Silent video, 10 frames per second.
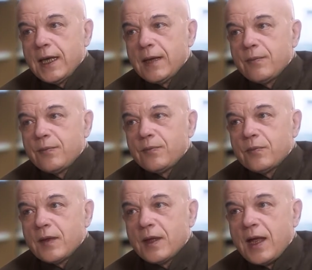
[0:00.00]
em,
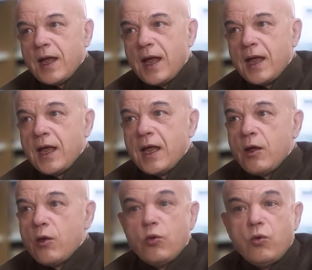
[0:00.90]

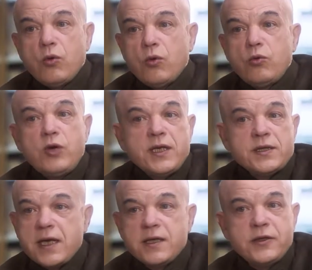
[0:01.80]
un
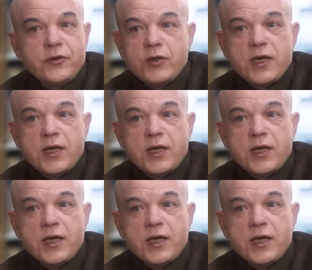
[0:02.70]
ensayito,